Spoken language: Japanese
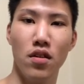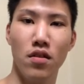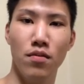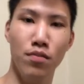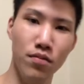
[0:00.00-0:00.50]
あ
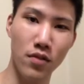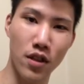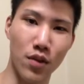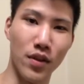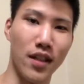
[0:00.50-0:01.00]
んって
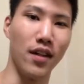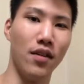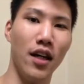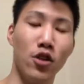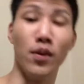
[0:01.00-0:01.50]
思ったら
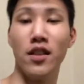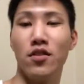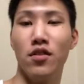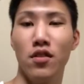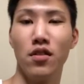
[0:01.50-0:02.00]
アドバイス
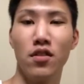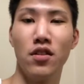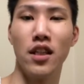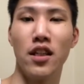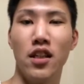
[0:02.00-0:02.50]
くれ
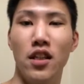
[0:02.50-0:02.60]
たり